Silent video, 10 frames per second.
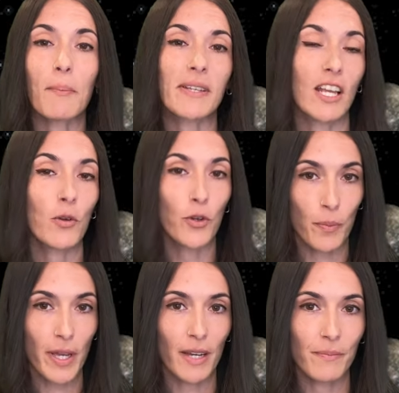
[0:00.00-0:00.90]
Espacial
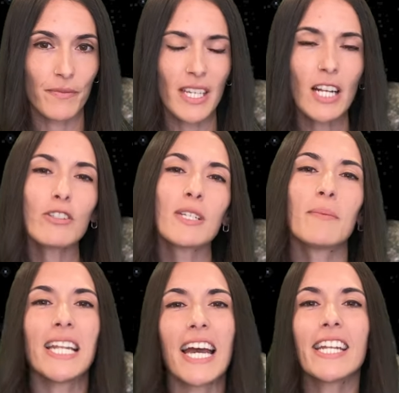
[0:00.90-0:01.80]
Europea, y algo
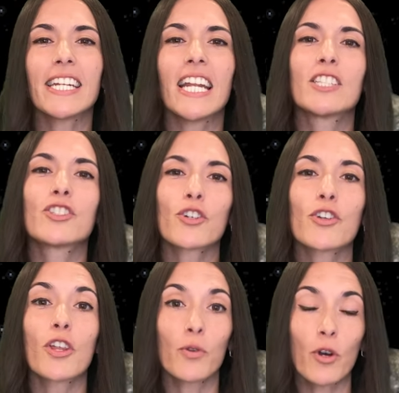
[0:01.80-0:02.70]
similar en el
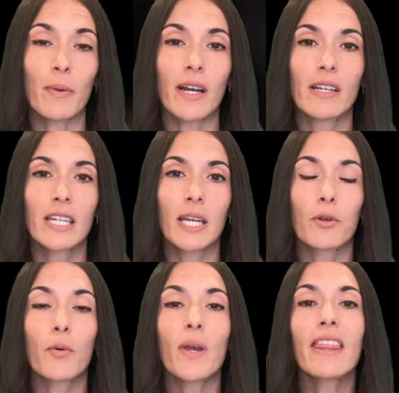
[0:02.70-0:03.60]
entorno de Europa, que
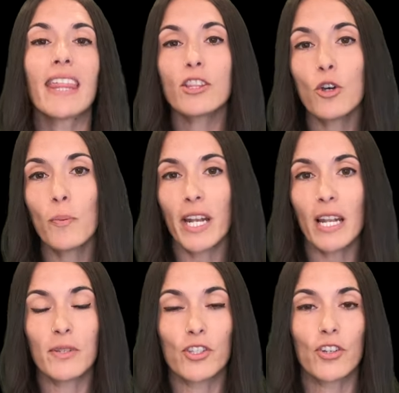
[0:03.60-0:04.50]
provee datos para
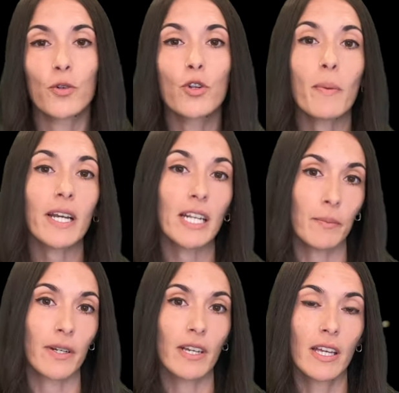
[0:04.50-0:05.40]
la misión Europa
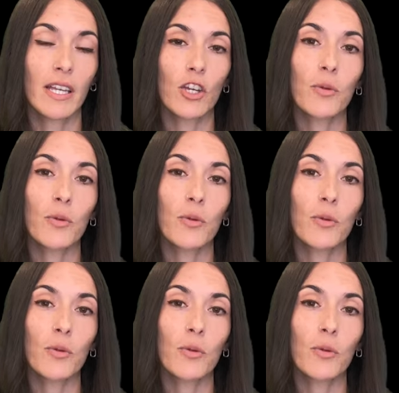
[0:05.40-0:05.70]
Clipper, que